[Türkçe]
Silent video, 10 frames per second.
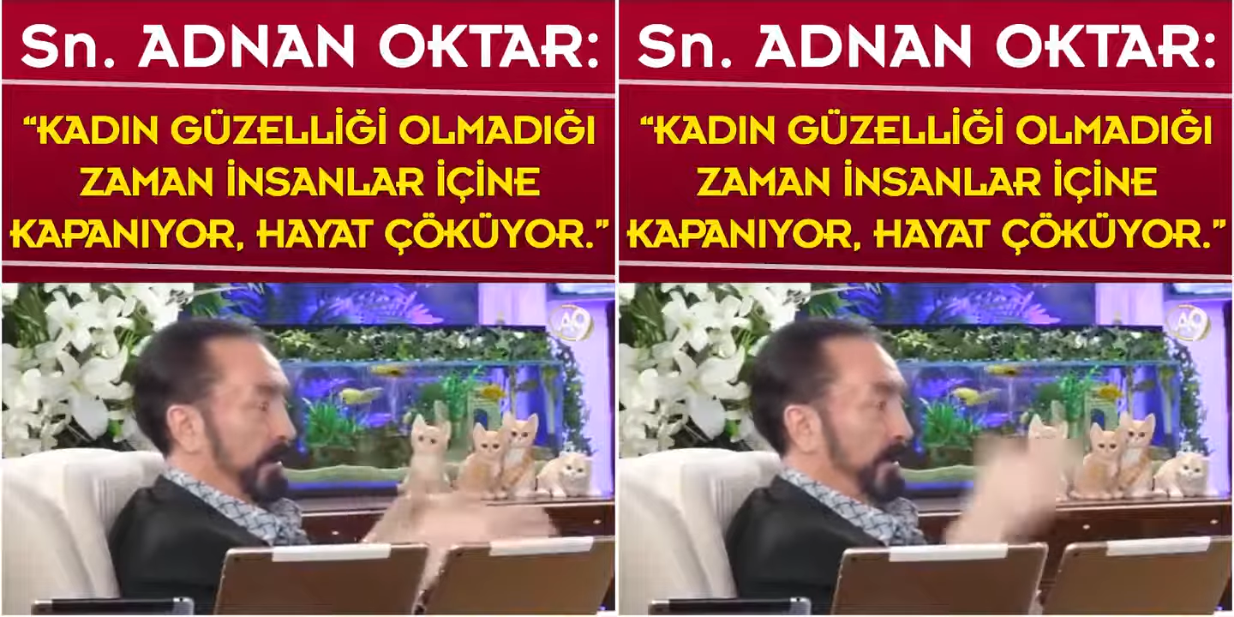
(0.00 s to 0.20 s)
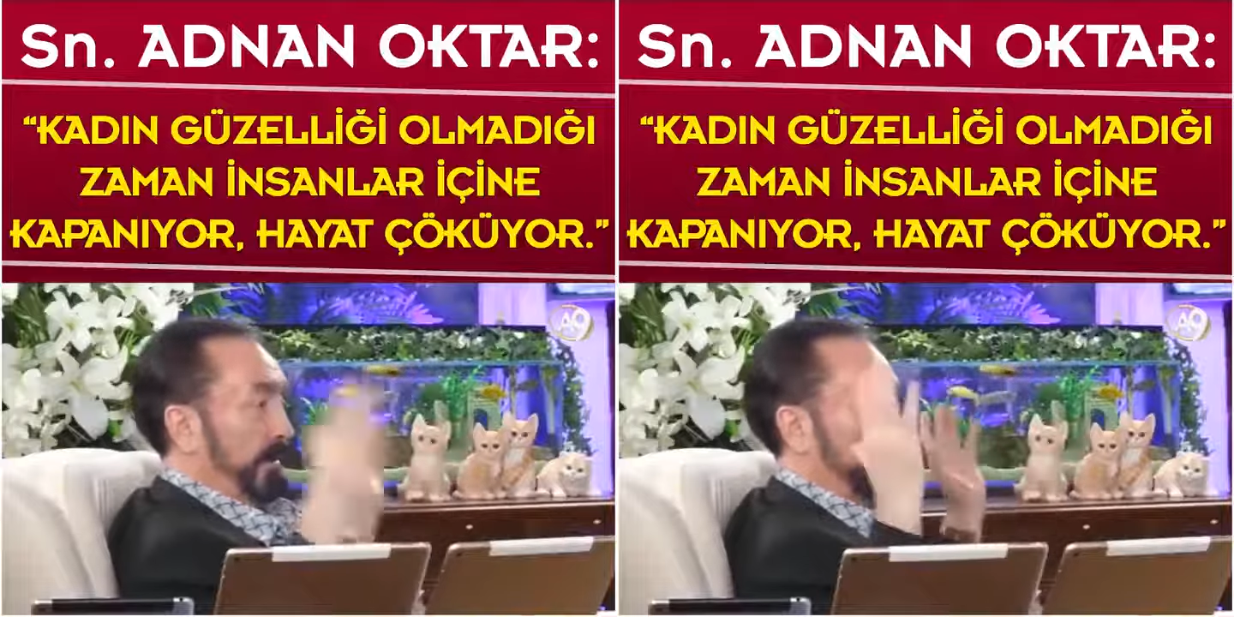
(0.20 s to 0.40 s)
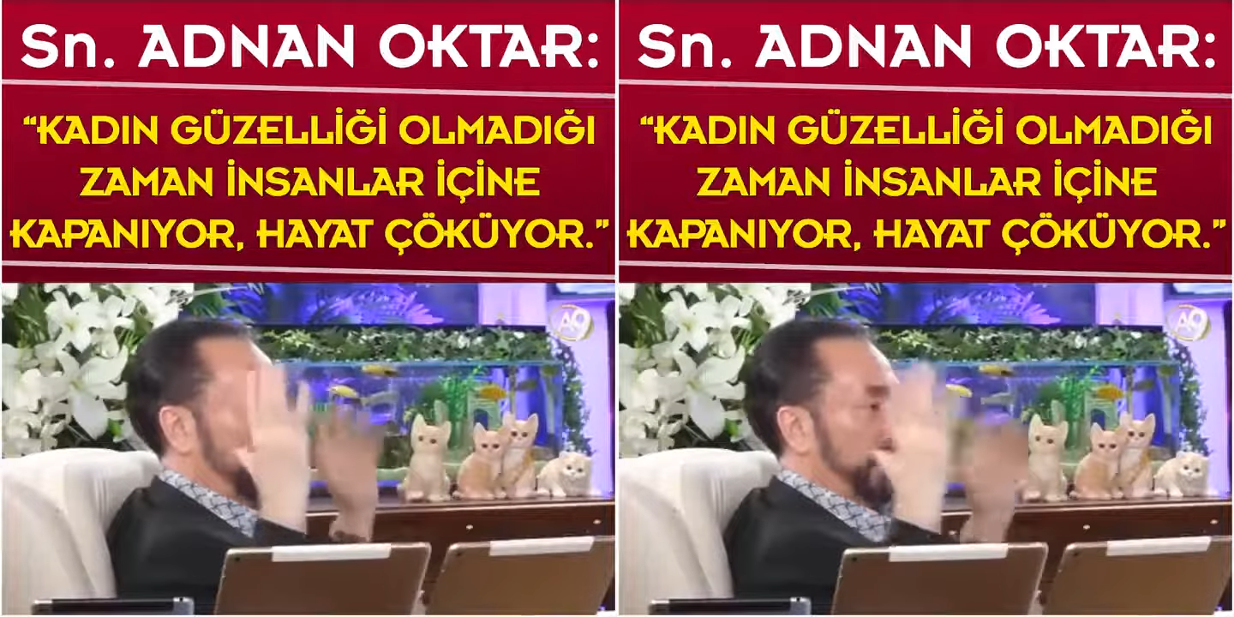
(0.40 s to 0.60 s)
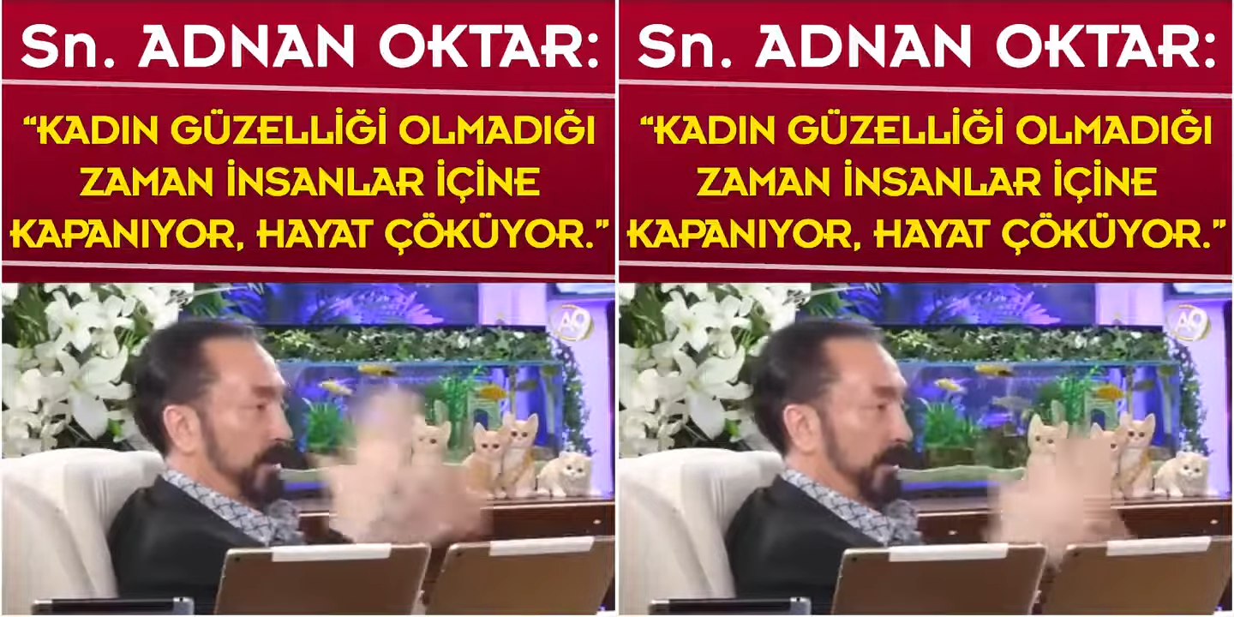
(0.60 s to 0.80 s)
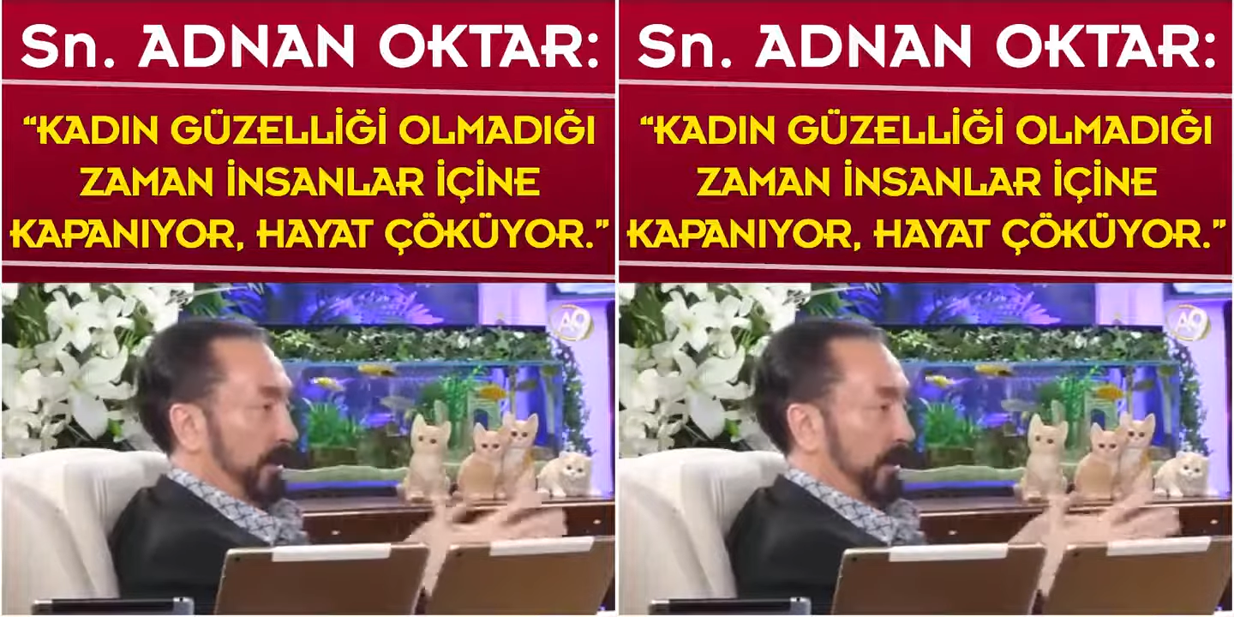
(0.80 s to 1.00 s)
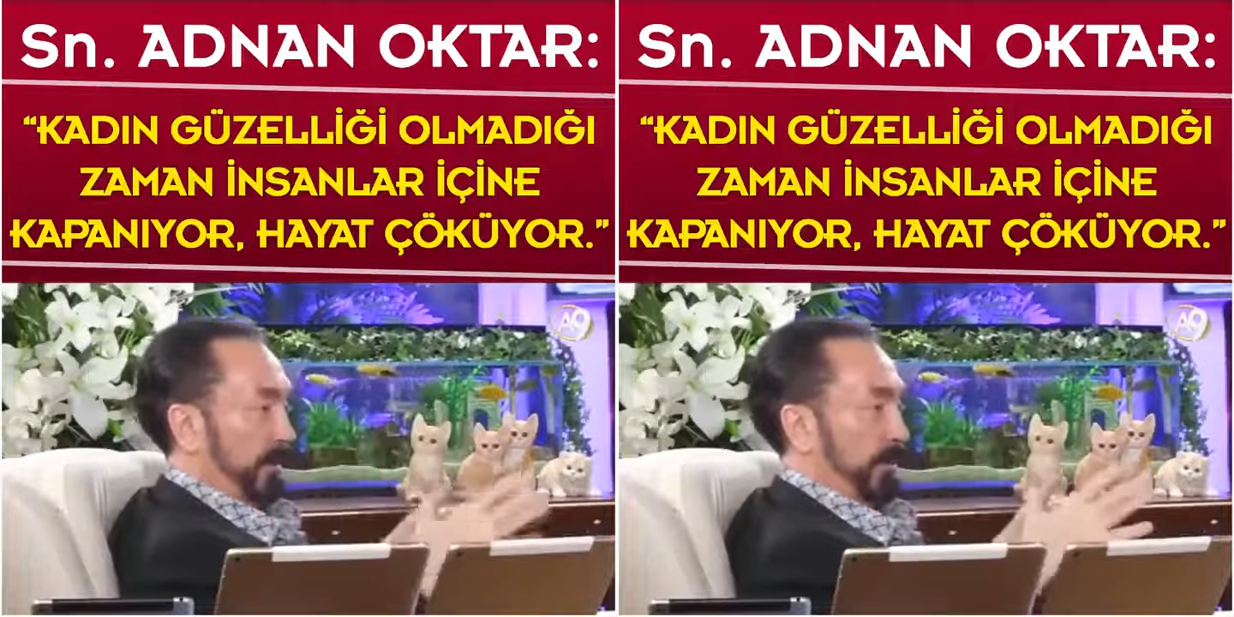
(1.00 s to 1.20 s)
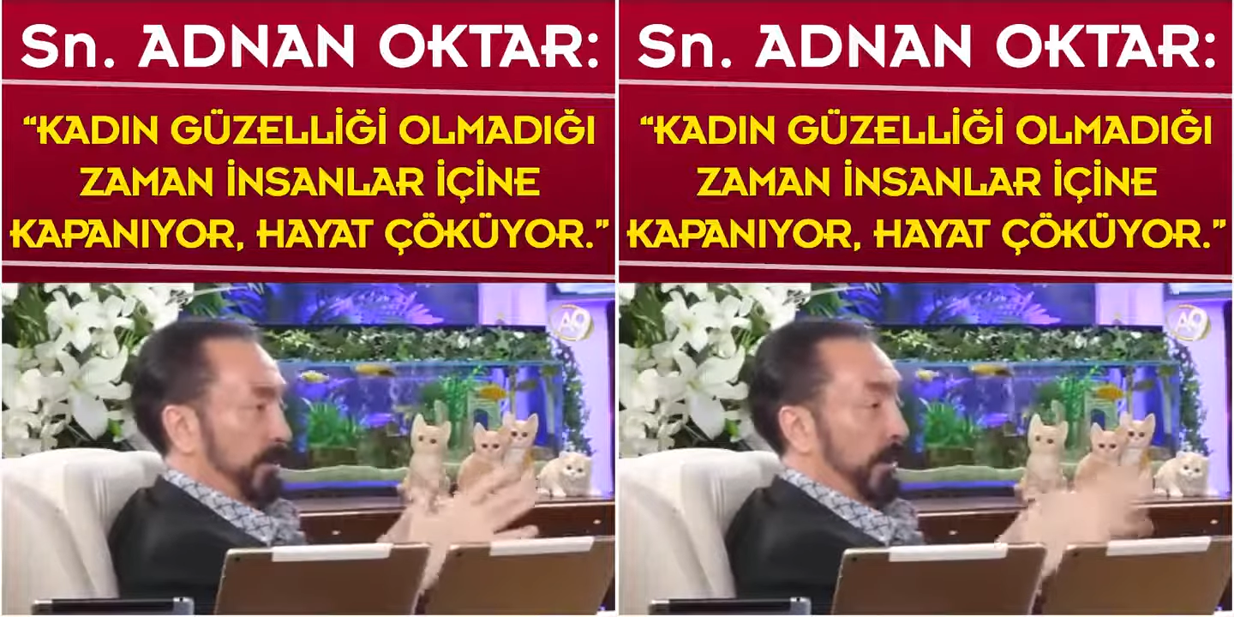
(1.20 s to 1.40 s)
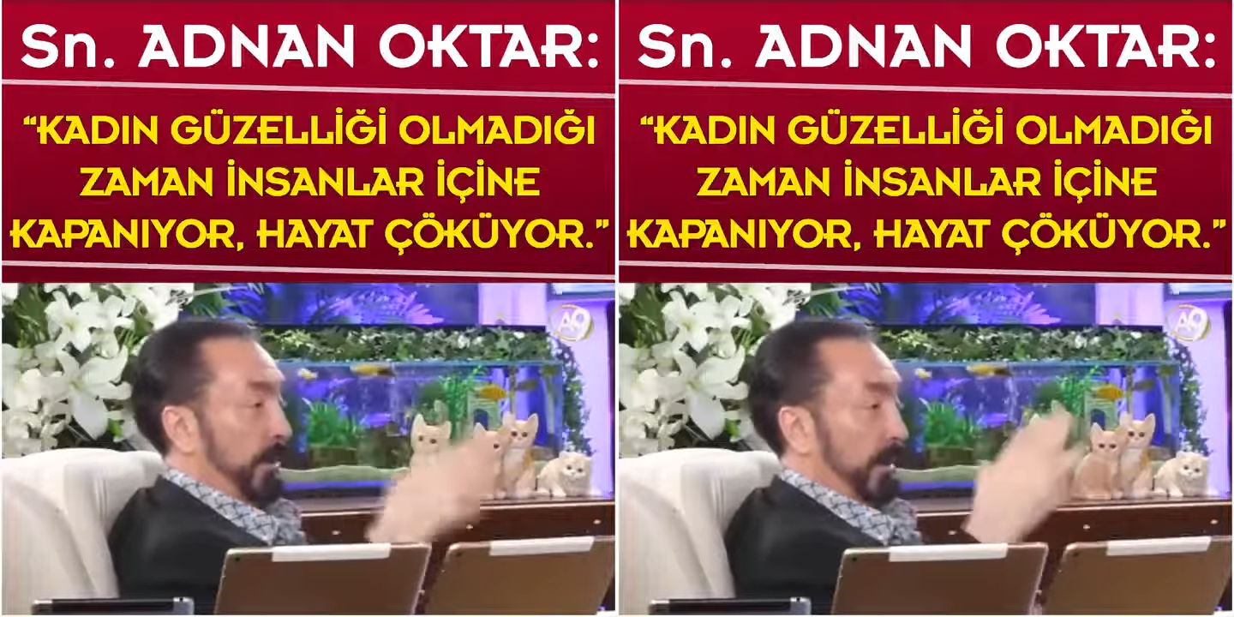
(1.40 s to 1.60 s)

insanlar içine kapanıyor,